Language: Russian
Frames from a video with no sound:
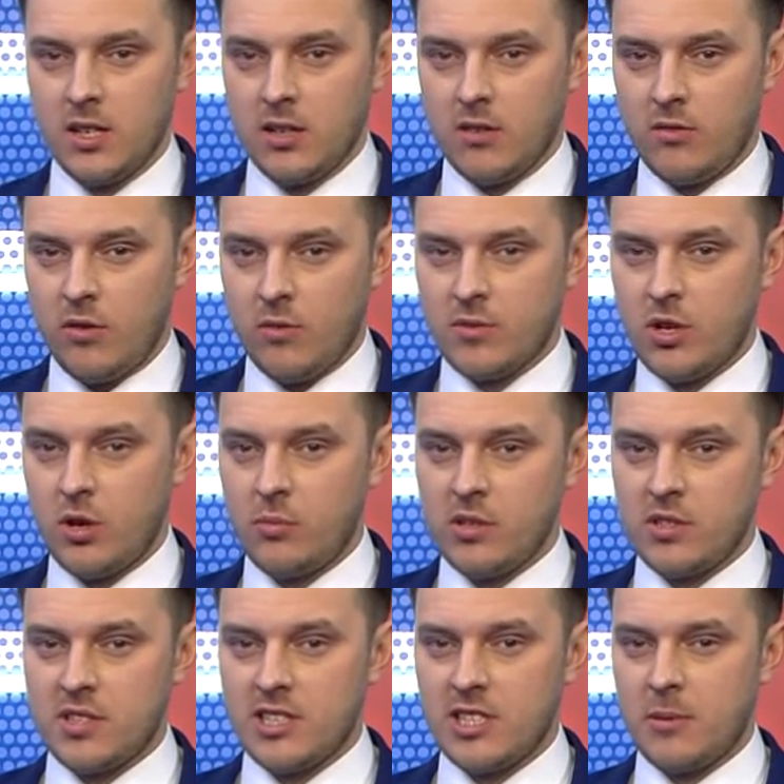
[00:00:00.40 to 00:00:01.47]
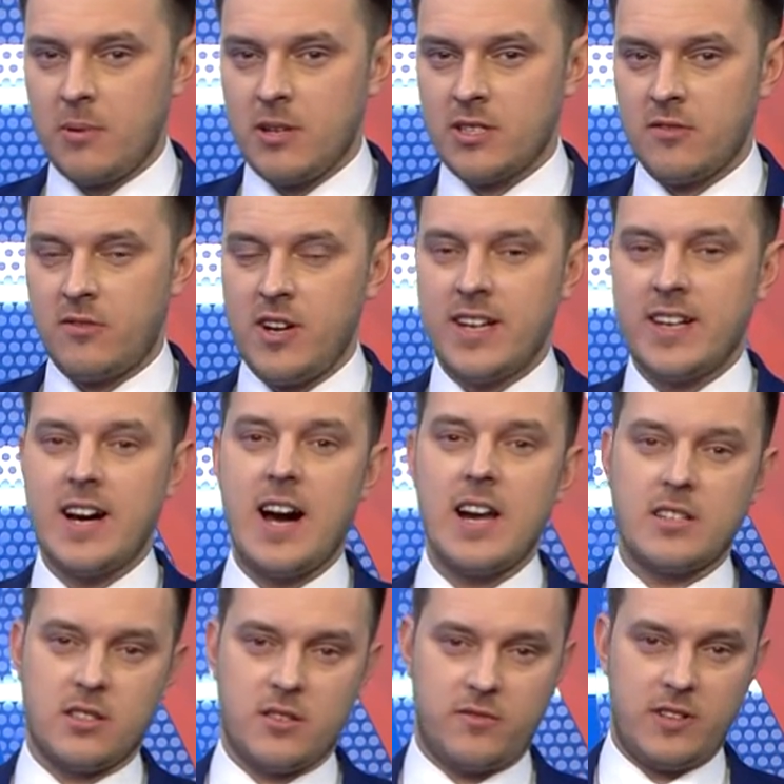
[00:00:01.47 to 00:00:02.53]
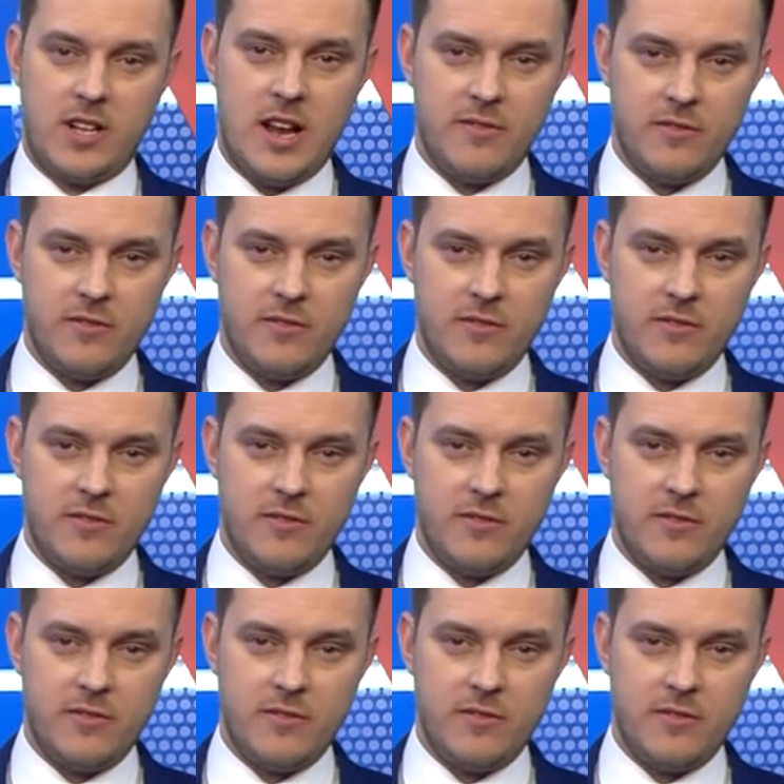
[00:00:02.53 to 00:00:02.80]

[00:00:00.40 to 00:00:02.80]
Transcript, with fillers: В Омской области запасов лекарств для